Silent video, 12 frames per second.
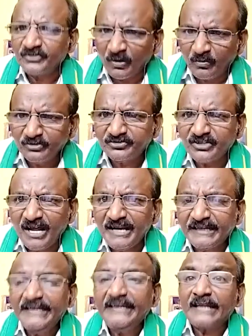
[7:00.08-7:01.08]

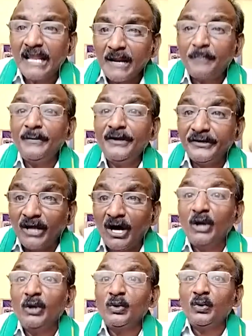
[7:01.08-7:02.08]
సంవత్సరానికి నలభై
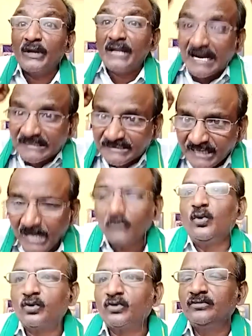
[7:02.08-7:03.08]
నాలుగు లక్షల
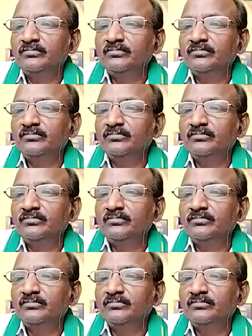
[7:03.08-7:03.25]
కోట్లు